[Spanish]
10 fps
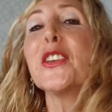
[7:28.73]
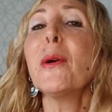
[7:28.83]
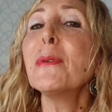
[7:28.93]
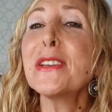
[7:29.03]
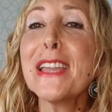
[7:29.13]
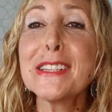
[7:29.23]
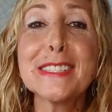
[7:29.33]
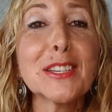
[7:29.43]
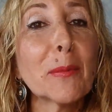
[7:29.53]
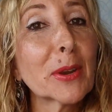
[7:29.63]
no por nada,
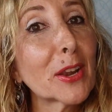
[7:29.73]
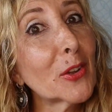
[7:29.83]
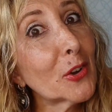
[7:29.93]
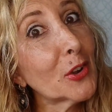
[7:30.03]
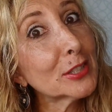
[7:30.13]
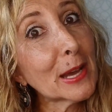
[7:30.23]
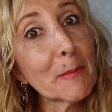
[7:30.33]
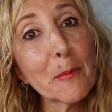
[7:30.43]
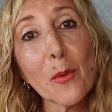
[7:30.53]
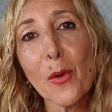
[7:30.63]
sino por el olor
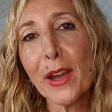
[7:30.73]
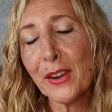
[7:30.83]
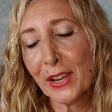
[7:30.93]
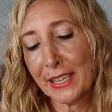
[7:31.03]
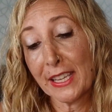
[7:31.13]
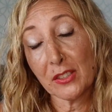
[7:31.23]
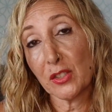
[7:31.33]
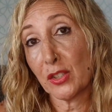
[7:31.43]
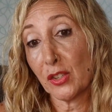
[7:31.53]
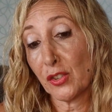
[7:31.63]
tan bueno que tiene.
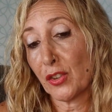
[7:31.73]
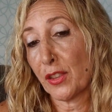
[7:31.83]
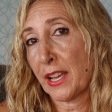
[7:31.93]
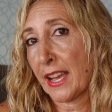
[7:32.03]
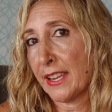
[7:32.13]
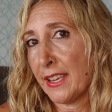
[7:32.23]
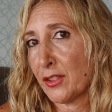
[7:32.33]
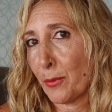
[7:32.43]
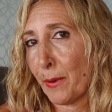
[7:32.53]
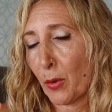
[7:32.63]
Esto lo tengo yo que decir, cari, que
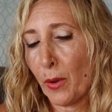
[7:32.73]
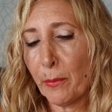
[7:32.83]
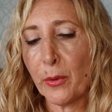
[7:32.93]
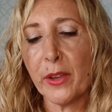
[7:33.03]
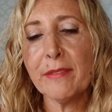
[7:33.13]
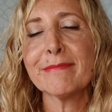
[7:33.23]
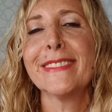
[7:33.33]
esto es para el cuerpo, ¿eh?